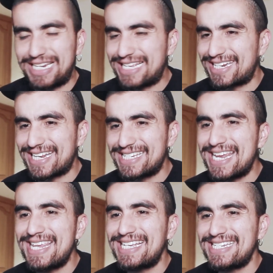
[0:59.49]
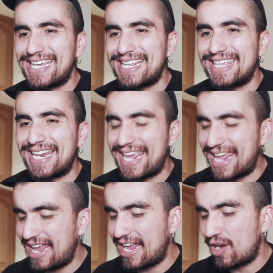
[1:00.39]
las reseñas que tiene
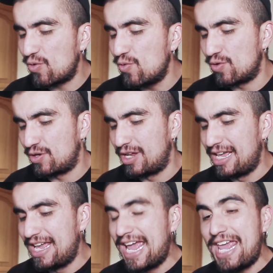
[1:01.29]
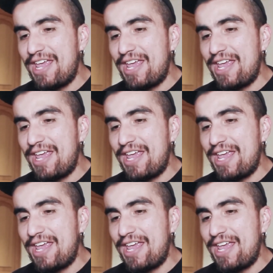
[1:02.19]
en Google. Y